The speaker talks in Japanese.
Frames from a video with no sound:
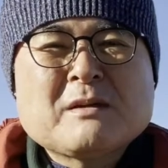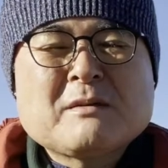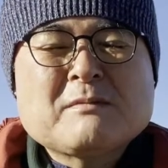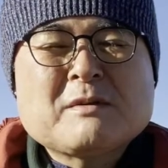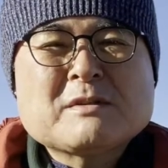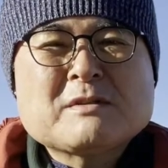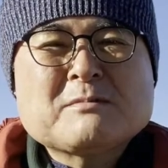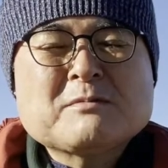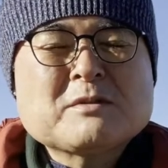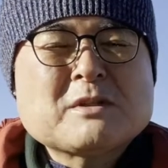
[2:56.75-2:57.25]

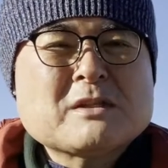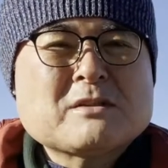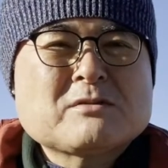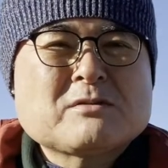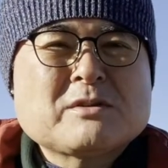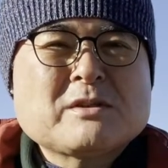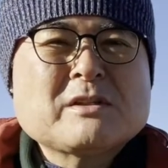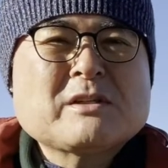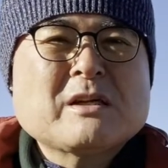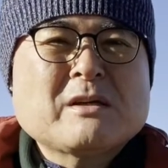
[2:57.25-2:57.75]
まあ、自分たち
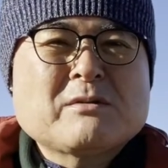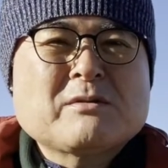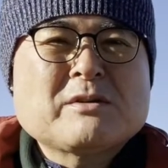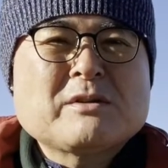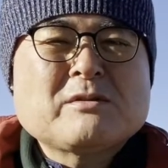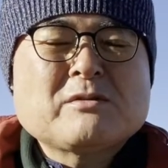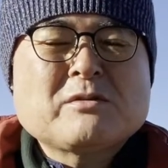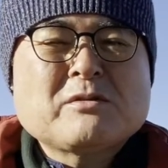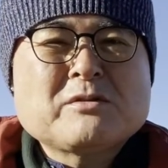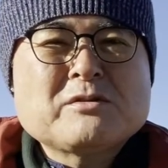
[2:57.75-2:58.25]
の意見を
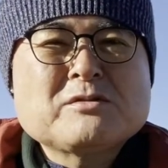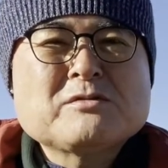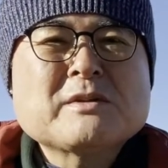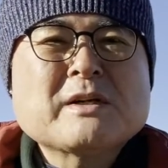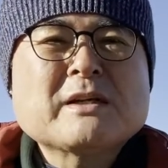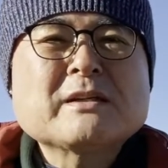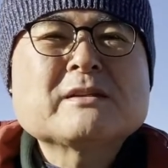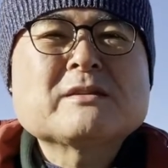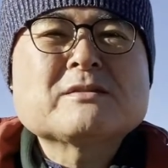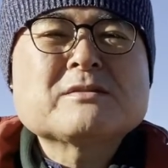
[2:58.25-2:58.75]
いろいろ言う
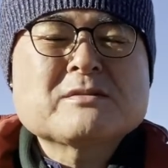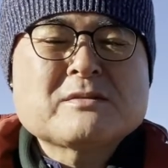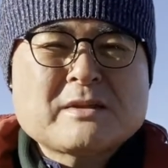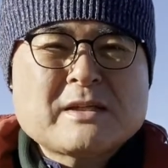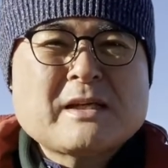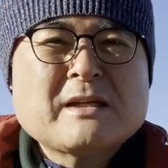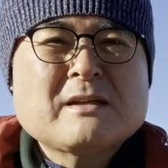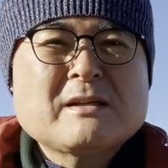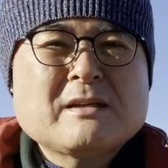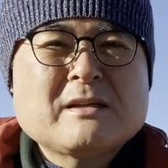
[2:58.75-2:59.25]
わけですよ
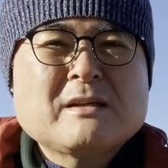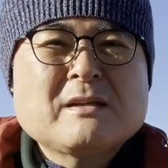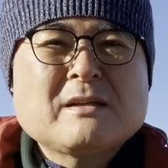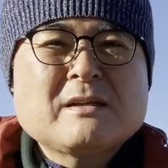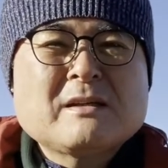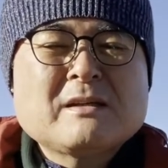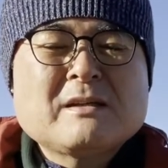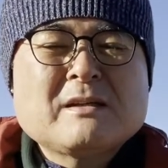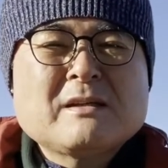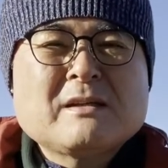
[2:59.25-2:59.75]
ね
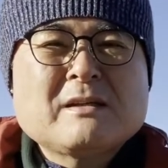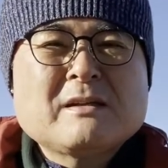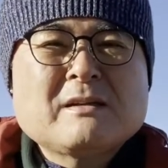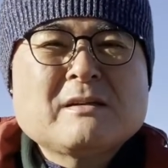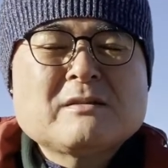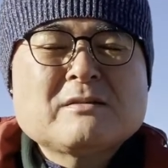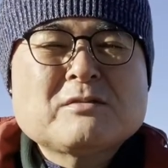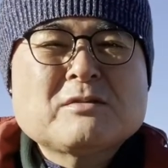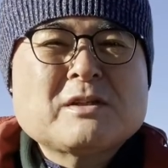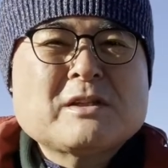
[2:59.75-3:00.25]

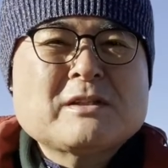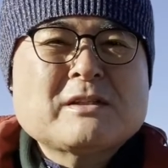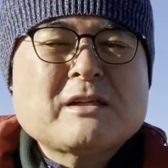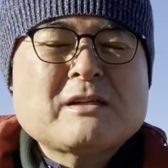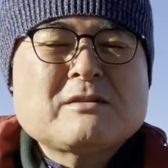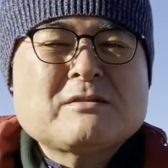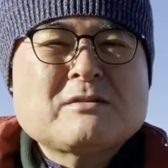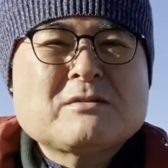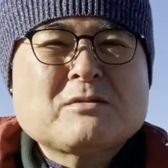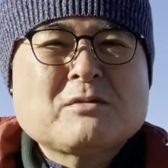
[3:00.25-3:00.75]
それに
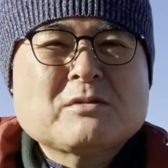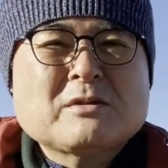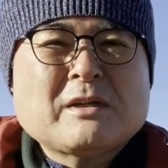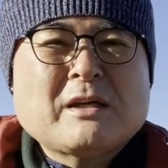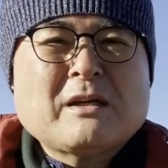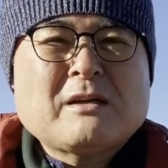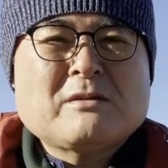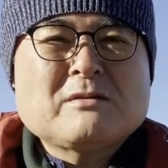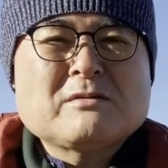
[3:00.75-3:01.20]
対する答え